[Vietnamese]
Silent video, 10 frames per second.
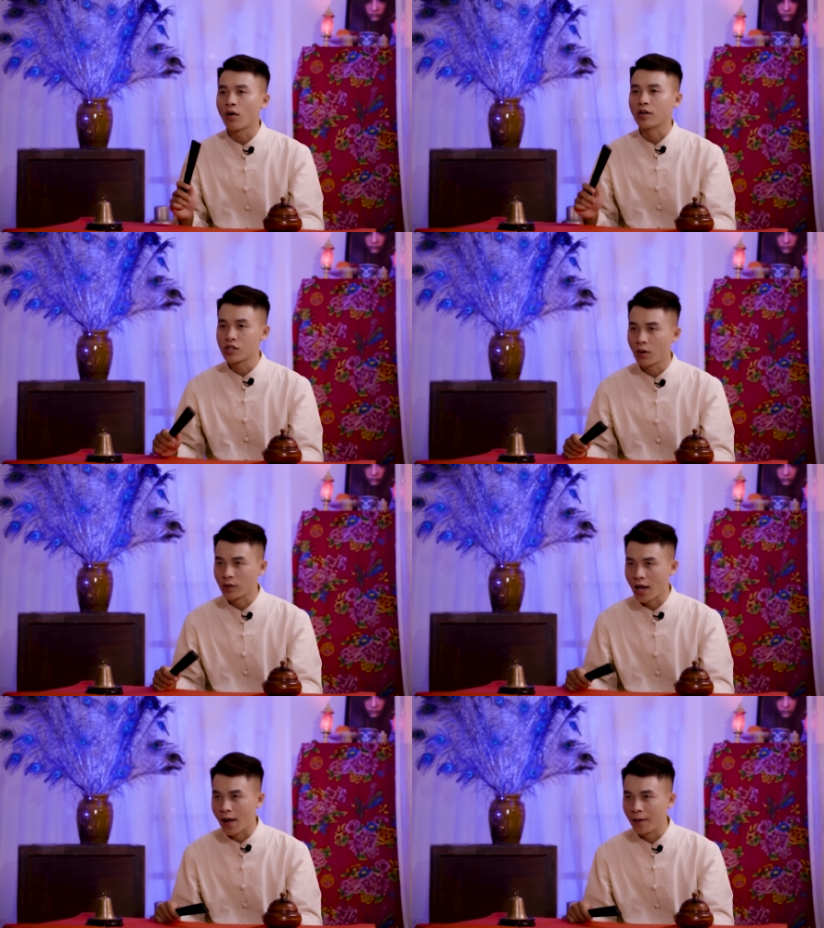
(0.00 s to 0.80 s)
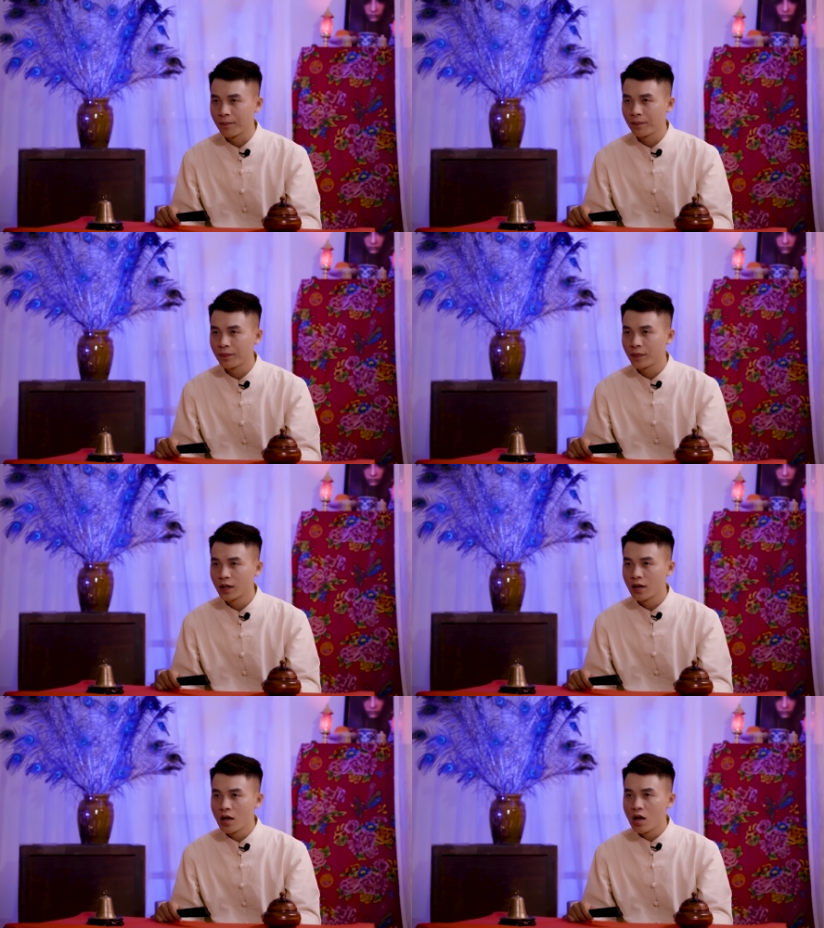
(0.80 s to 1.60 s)
còn trong nhà.
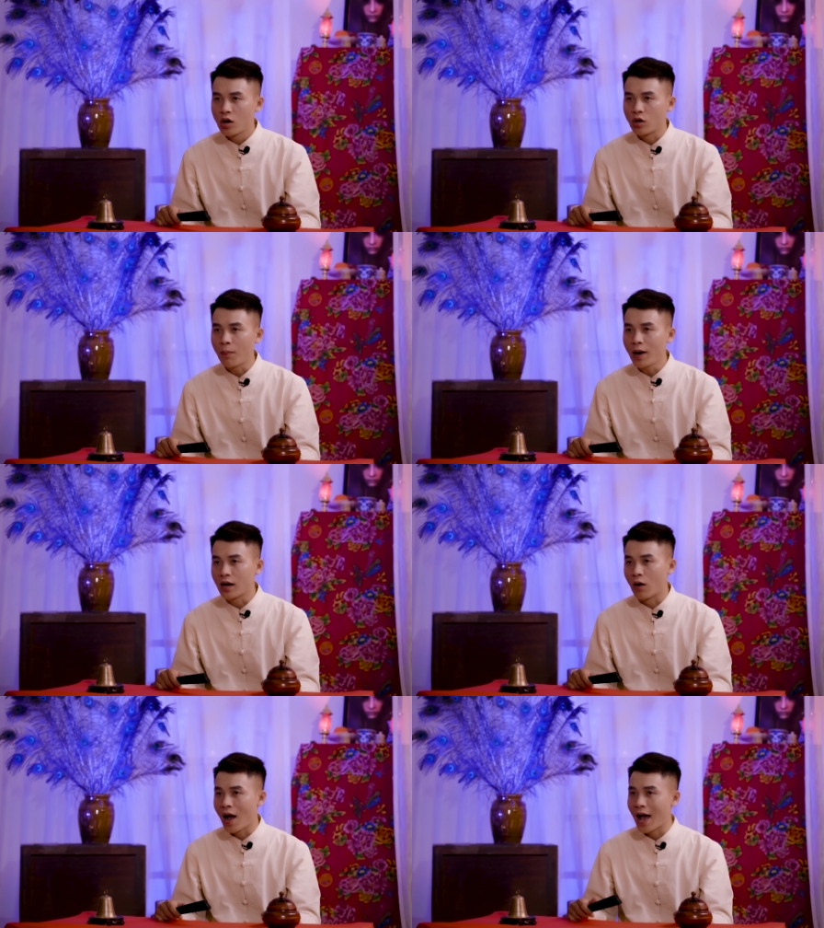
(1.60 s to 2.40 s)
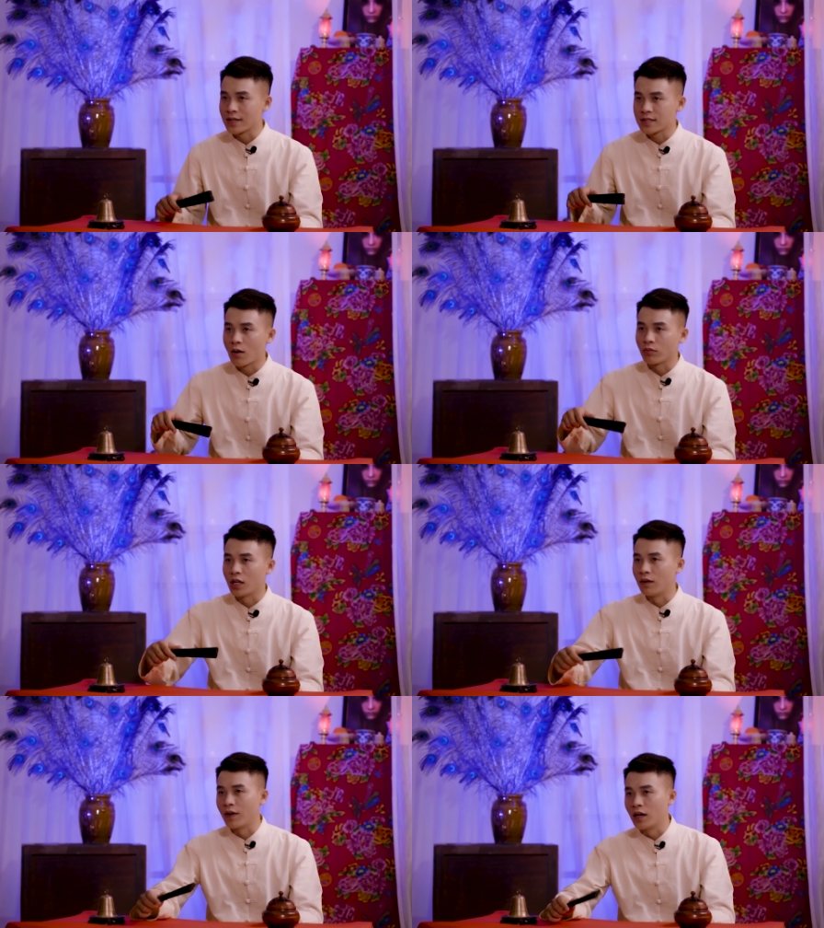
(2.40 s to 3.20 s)
Nó bắt đầu hạ giọng
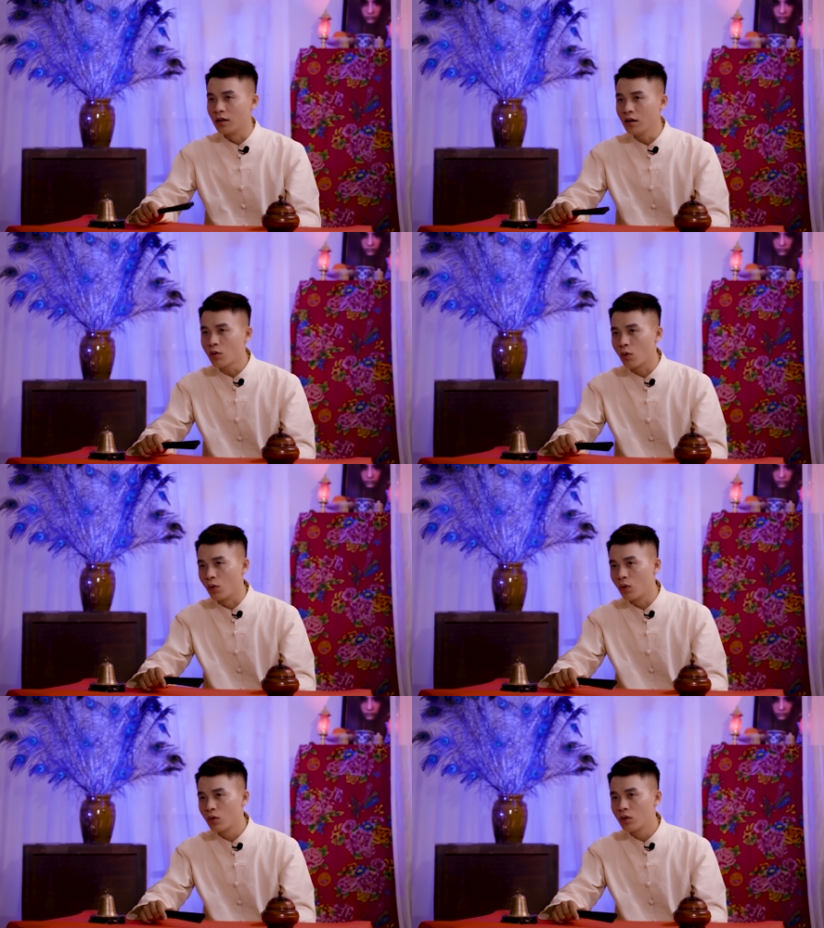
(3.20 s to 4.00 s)
nhìn về hướng cụ,